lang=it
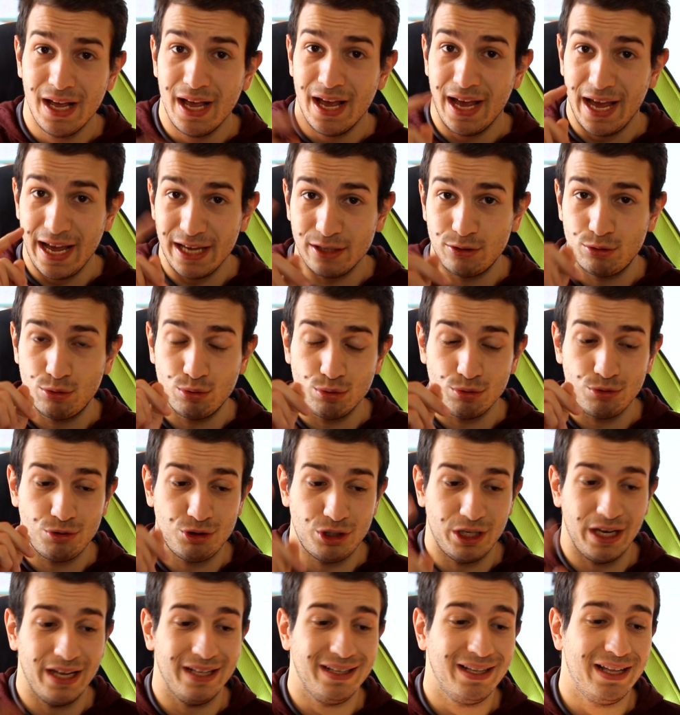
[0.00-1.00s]
e
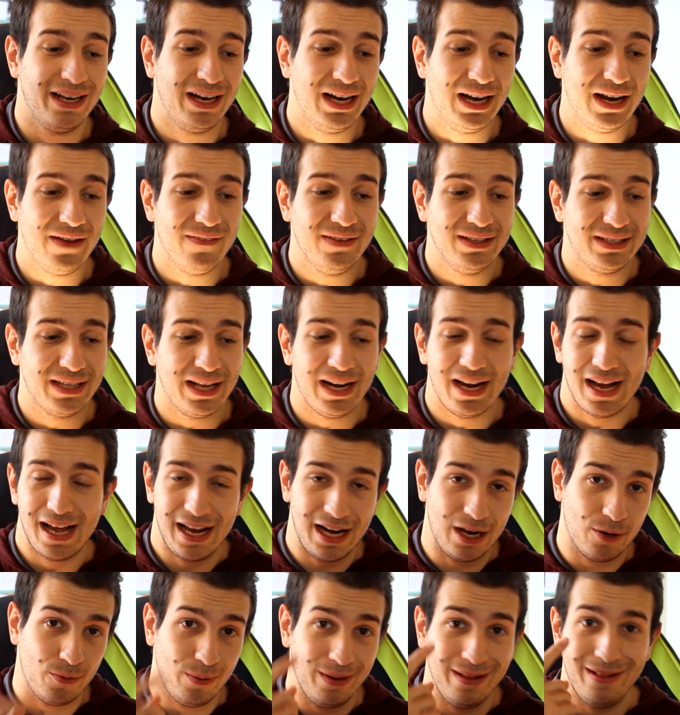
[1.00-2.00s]
succede nella vita
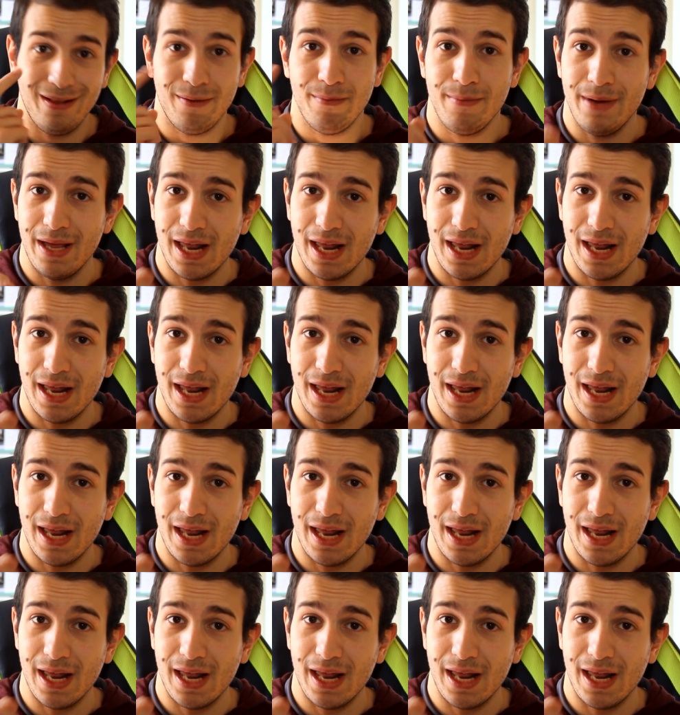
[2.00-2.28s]
reale, quindi mi